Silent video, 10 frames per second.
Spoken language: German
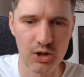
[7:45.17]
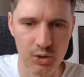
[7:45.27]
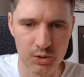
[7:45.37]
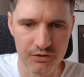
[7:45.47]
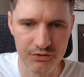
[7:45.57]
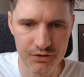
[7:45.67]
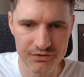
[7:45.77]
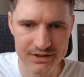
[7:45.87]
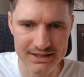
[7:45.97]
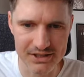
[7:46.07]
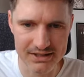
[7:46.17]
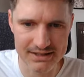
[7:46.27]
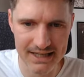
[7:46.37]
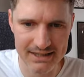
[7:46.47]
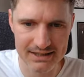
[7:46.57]
Dollar und 50
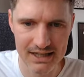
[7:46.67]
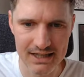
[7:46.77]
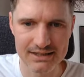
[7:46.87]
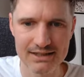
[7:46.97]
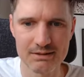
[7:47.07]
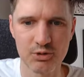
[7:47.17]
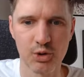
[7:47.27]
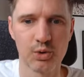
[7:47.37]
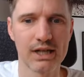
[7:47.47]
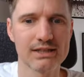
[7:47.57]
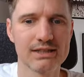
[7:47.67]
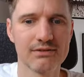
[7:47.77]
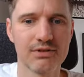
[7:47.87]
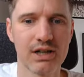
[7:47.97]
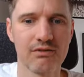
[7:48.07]
Cent. Hier im
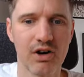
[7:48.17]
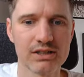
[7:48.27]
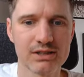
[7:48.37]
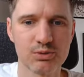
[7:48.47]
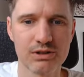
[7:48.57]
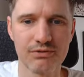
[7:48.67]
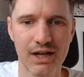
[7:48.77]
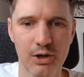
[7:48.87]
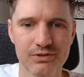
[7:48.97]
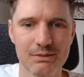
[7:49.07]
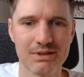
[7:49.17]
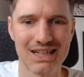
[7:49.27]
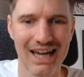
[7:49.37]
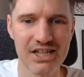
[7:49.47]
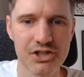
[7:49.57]
Corona-Tief waren sie ungefähr auf dem
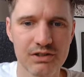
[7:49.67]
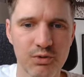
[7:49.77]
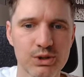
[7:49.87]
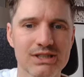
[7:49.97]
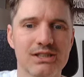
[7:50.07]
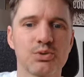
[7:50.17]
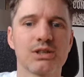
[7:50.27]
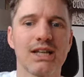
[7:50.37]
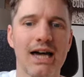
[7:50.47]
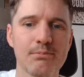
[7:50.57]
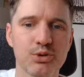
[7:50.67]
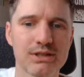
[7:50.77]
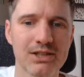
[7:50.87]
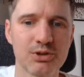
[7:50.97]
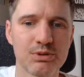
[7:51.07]
gleichen Niveau. Sie sind nur
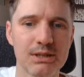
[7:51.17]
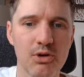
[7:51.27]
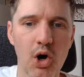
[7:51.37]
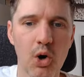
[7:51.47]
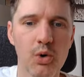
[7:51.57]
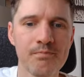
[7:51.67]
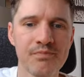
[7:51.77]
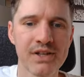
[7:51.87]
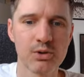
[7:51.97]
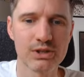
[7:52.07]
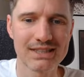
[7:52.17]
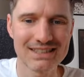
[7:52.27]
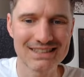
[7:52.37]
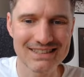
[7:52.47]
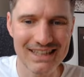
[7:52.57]
3% über dem Low. Und
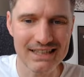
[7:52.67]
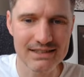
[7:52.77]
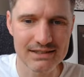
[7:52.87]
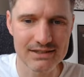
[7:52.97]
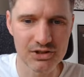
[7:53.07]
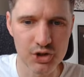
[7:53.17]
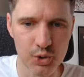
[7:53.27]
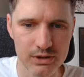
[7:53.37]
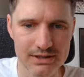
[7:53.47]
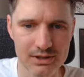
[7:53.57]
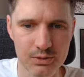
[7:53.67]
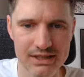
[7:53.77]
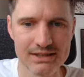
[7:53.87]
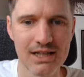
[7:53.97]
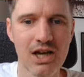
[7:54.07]
hier seht ihr diesen Short
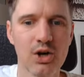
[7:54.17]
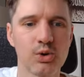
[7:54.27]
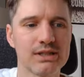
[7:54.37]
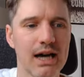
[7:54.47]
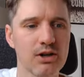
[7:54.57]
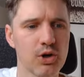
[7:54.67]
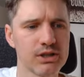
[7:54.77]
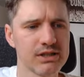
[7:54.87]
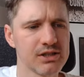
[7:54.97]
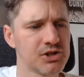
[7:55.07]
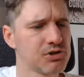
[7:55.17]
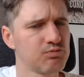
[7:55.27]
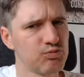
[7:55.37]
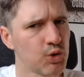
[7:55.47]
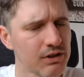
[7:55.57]
Squeeze und da konnte ich
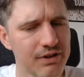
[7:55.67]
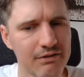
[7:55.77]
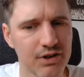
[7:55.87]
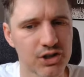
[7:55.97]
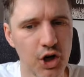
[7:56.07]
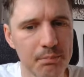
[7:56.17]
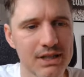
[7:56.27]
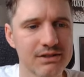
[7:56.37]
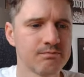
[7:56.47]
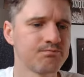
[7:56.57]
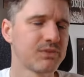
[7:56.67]
ungefähr verdoppeln.